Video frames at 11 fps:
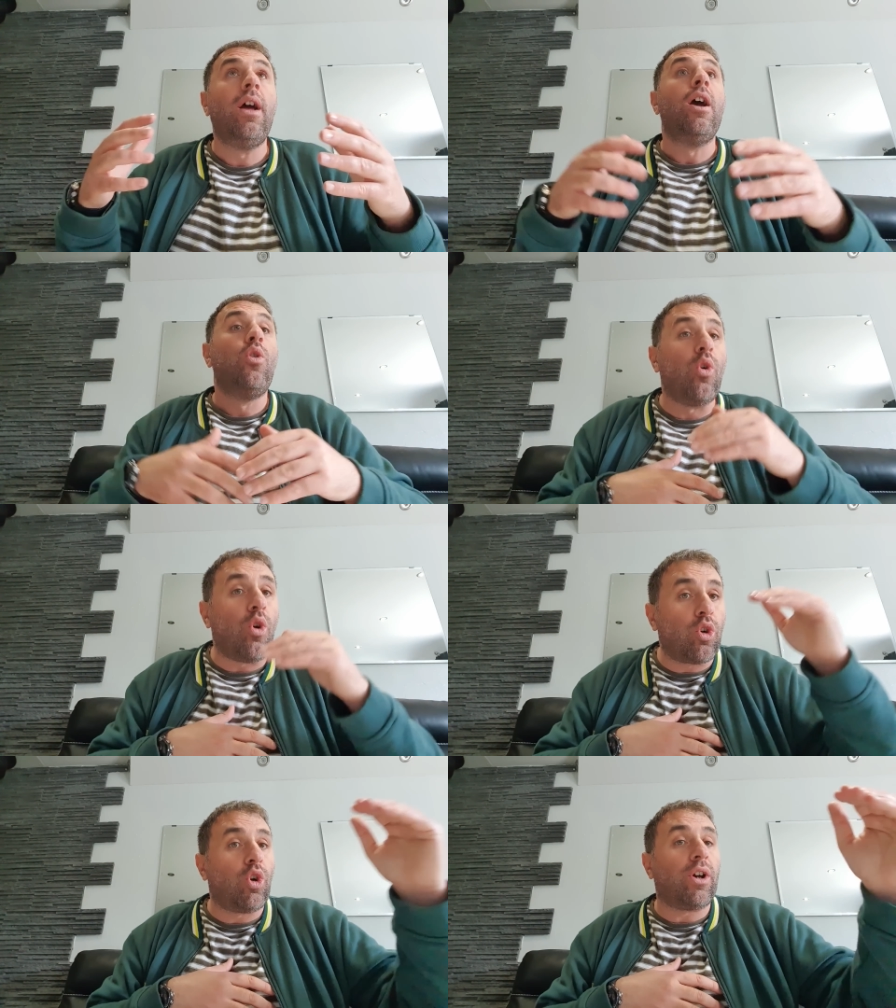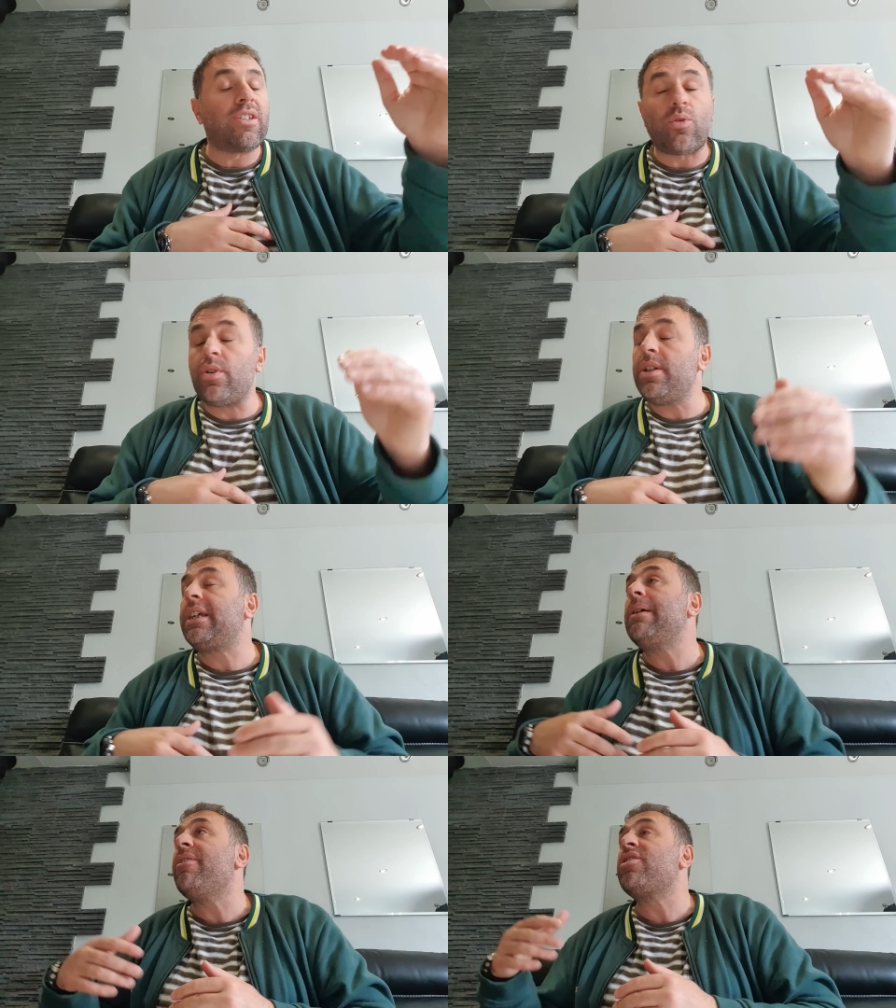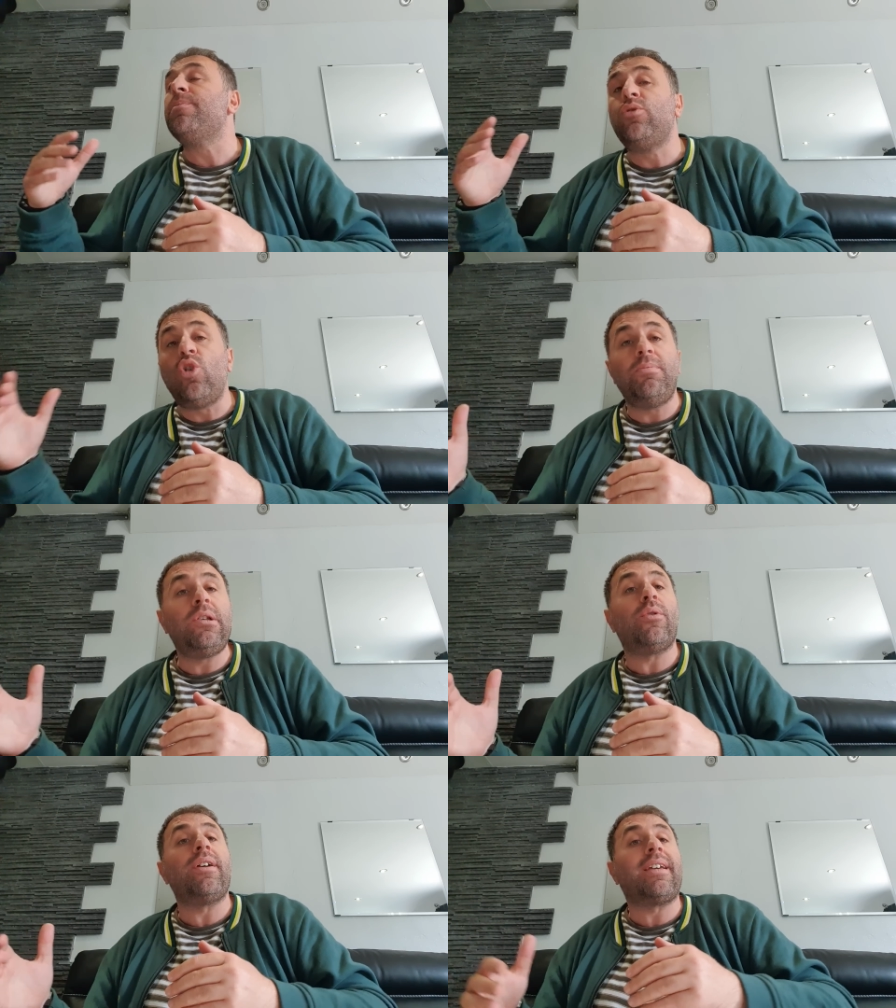le record historique, 2
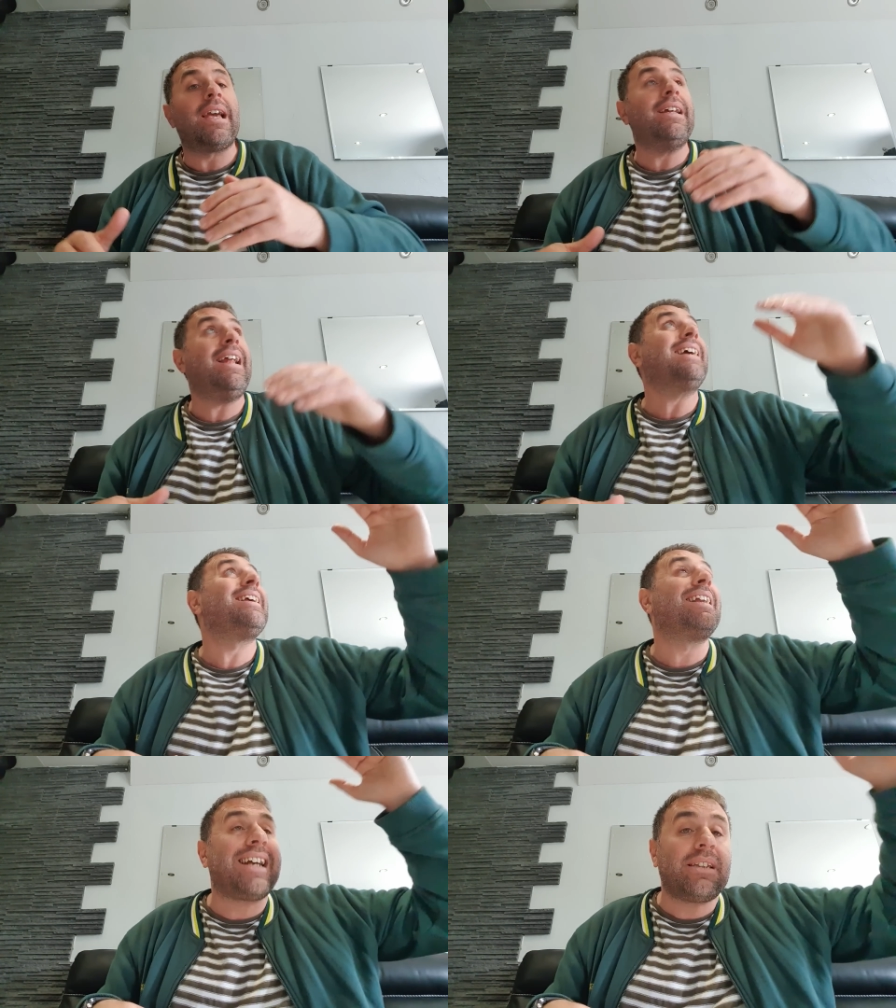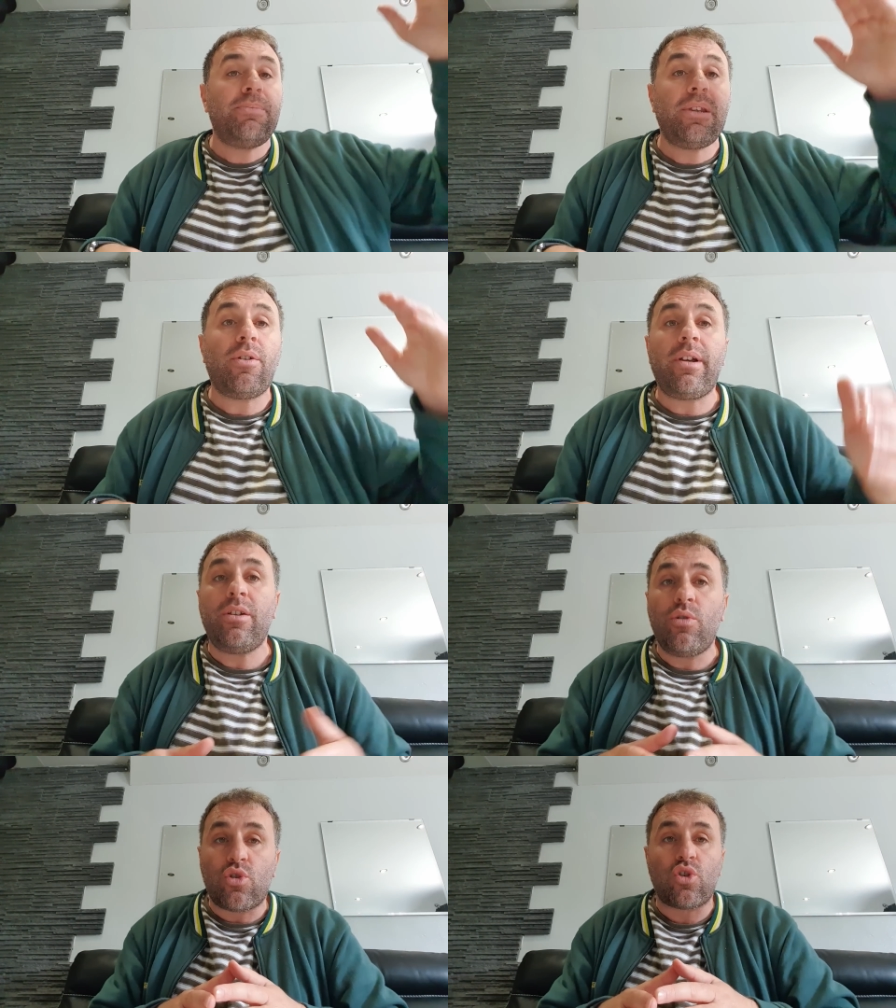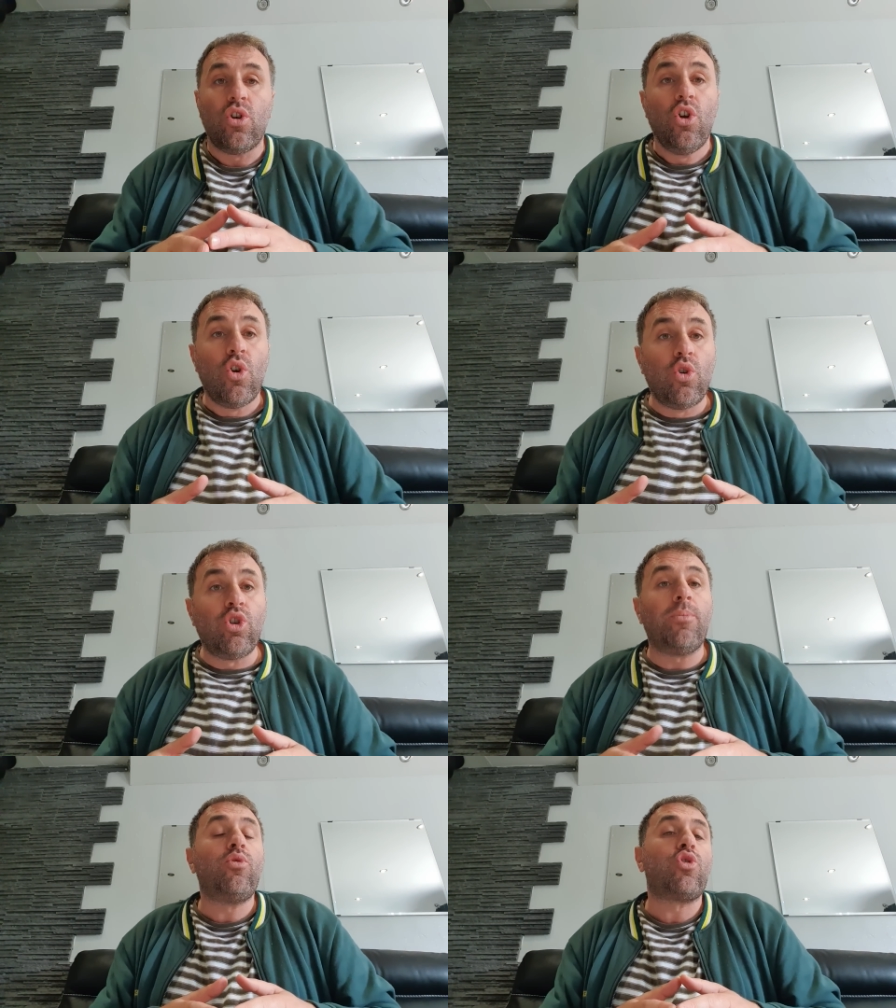millions et quelques, 4 millions, le
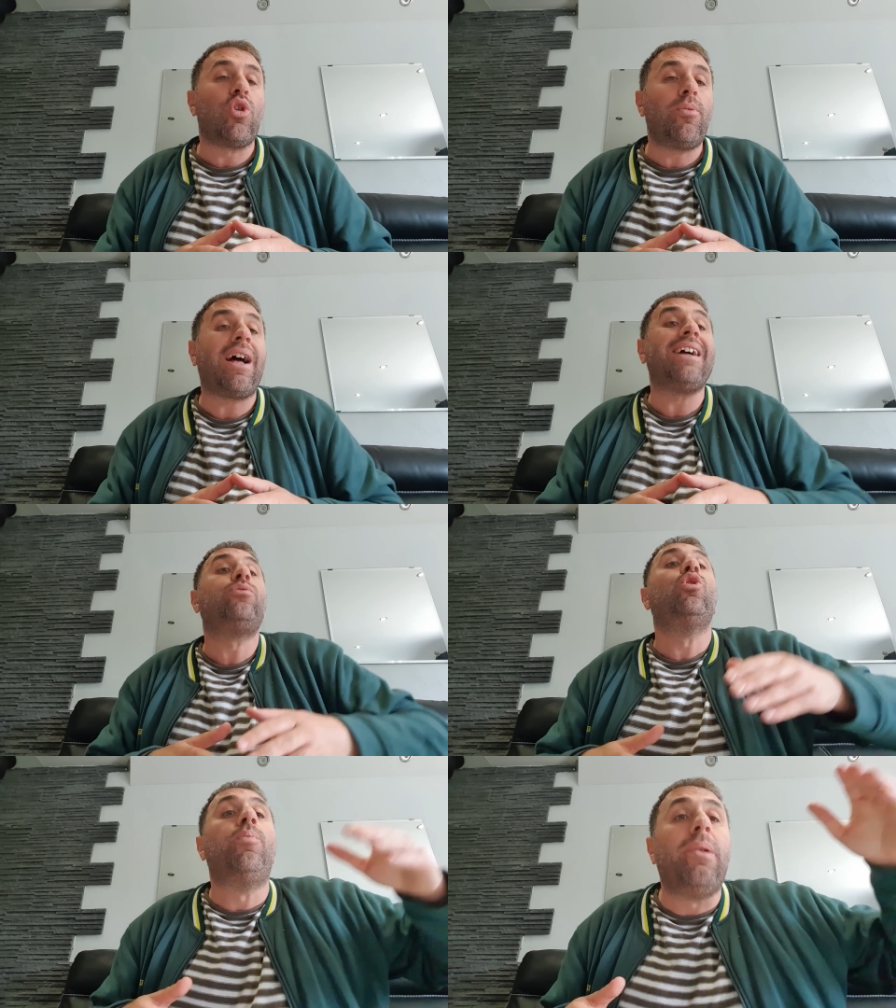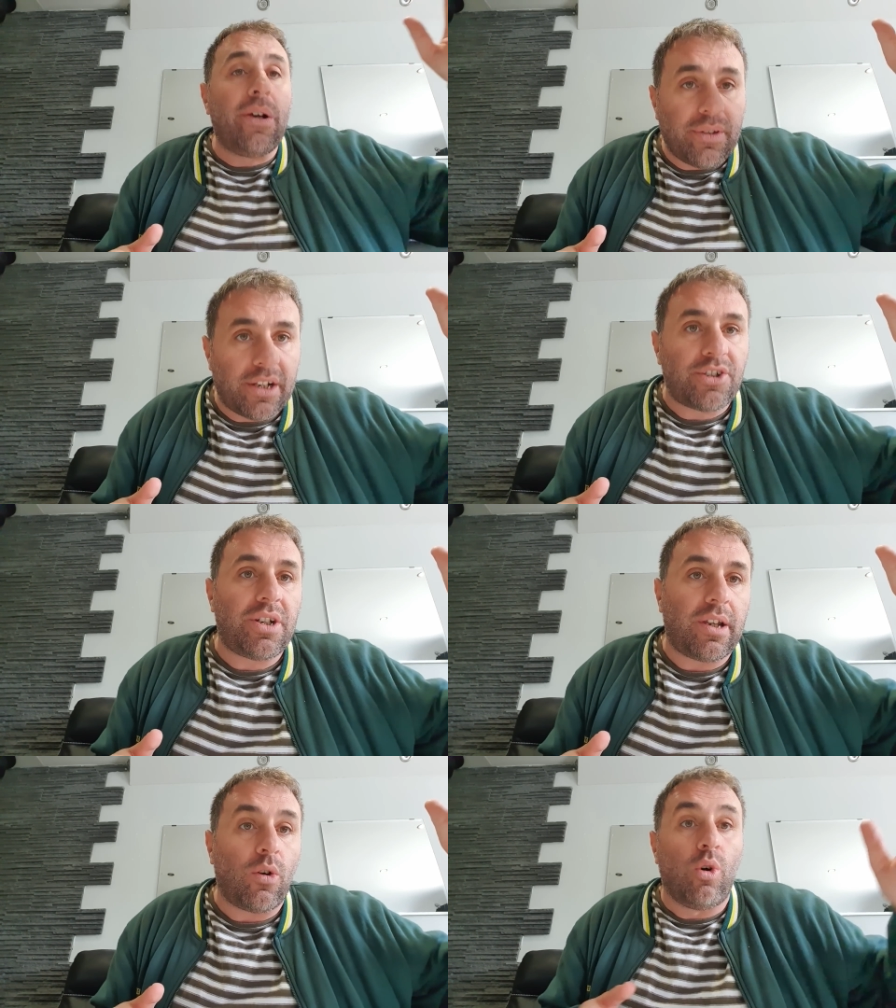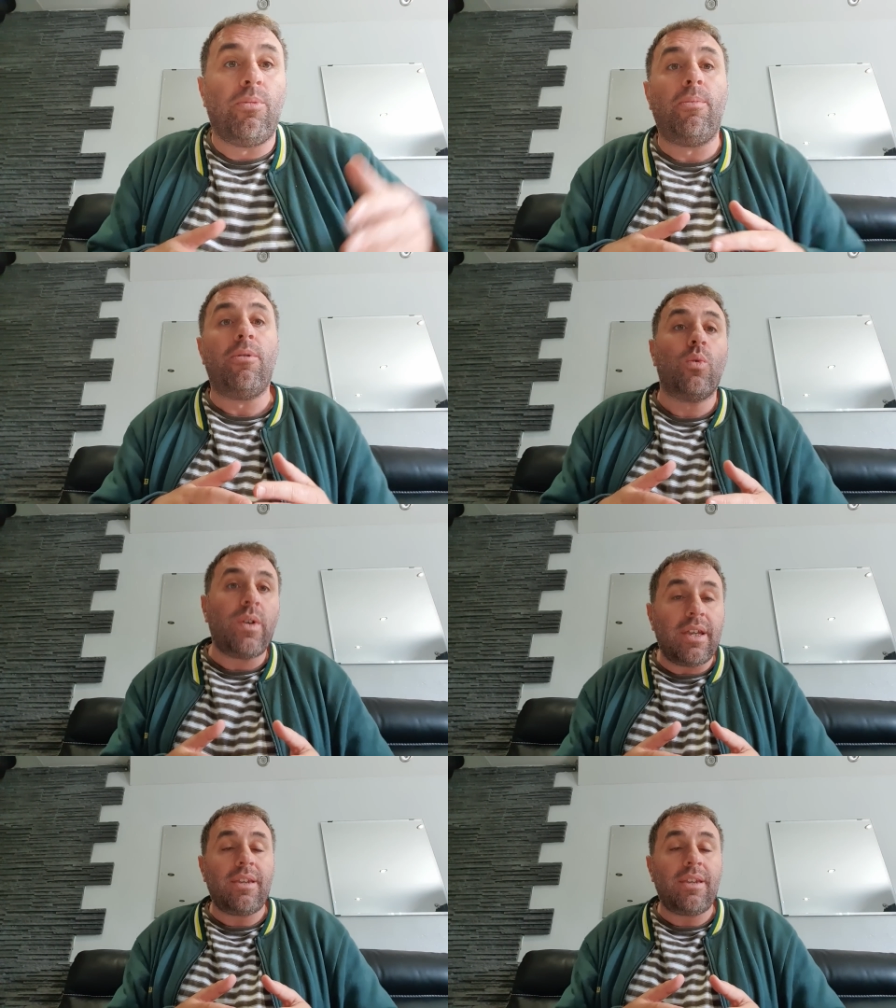nombre de chômeurs a doublé en Algérie. Au moment où,